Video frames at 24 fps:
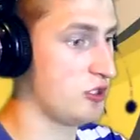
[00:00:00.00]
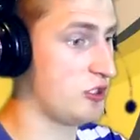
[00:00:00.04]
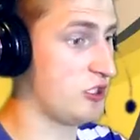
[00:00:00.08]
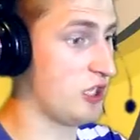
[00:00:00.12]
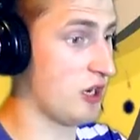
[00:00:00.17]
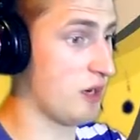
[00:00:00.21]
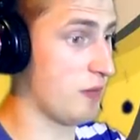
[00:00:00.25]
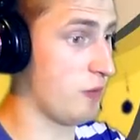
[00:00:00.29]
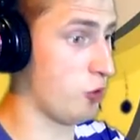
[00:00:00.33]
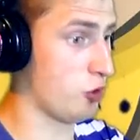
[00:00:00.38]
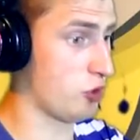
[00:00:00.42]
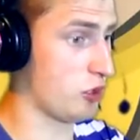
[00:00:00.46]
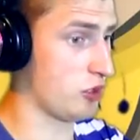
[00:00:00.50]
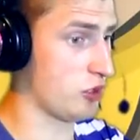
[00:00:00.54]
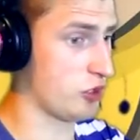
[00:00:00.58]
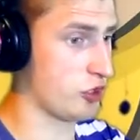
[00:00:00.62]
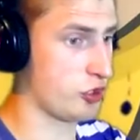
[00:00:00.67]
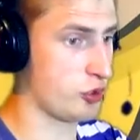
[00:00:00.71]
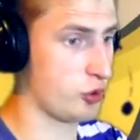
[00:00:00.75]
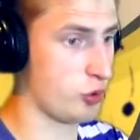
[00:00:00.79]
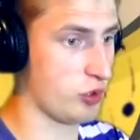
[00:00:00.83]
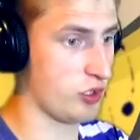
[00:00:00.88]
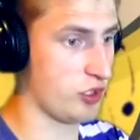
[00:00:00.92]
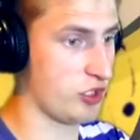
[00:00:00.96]
Сработало
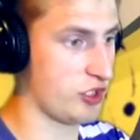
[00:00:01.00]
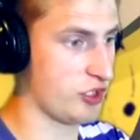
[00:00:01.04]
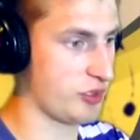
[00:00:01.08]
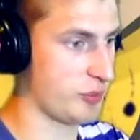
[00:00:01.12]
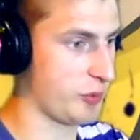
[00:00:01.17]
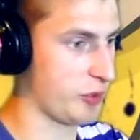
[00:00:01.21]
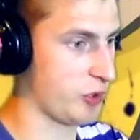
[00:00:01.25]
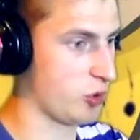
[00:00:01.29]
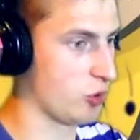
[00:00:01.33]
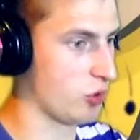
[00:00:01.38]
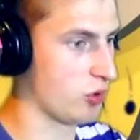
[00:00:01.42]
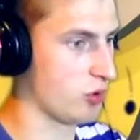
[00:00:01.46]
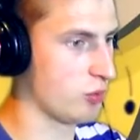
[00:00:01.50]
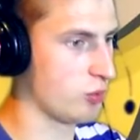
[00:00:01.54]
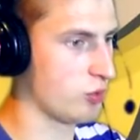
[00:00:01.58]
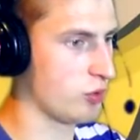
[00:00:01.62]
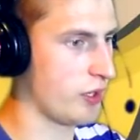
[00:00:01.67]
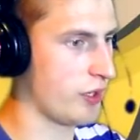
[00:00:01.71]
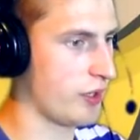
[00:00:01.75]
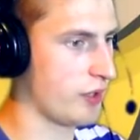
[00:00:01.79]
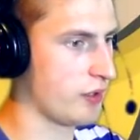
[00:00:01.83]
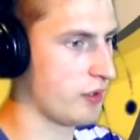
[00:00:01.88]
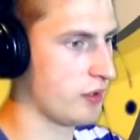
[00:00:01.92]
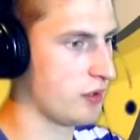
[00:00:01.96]
что-то! Сейчас меня током
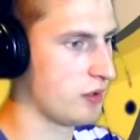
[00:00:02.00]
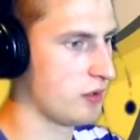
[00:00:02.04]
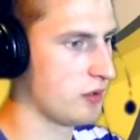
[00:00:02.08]
ударит.